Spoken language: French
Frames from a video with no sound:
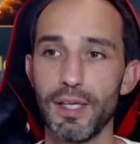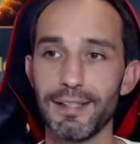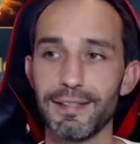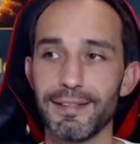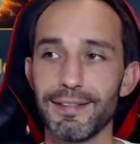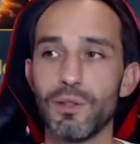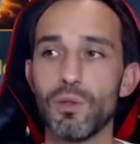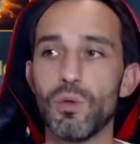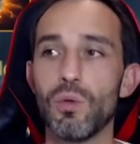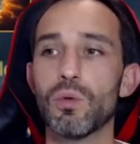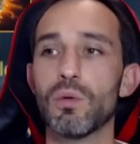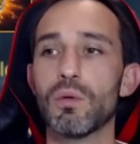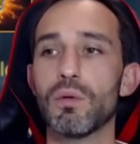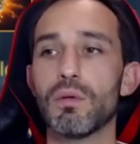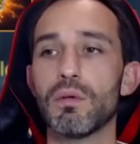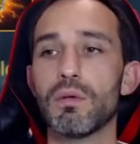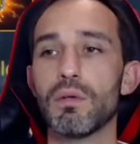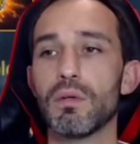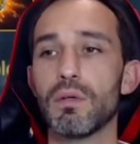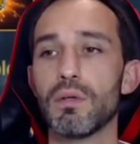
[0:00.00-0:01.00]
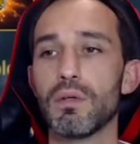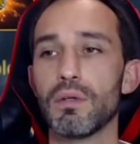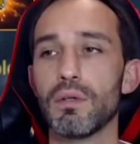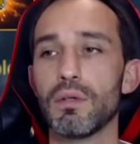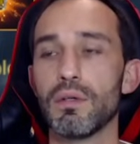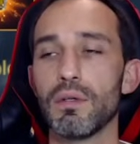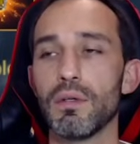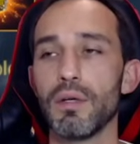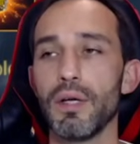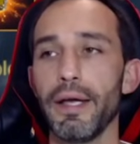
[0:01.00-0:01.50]
Là, 0.
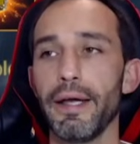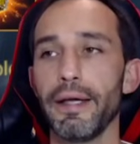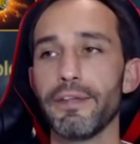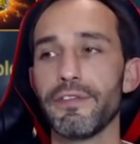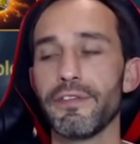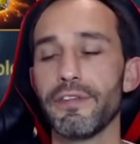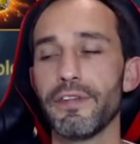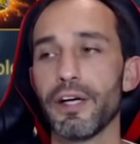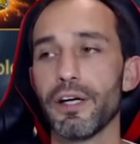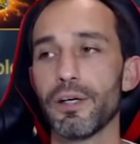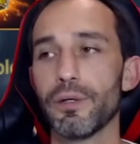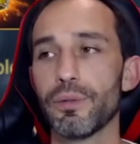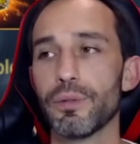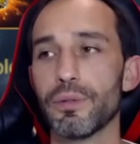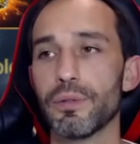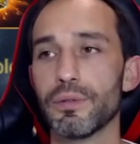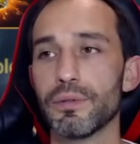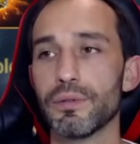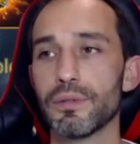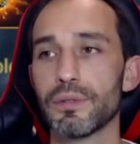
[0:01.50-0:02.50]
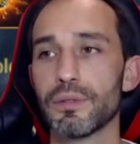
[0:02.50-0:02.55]
Eh, sérieux.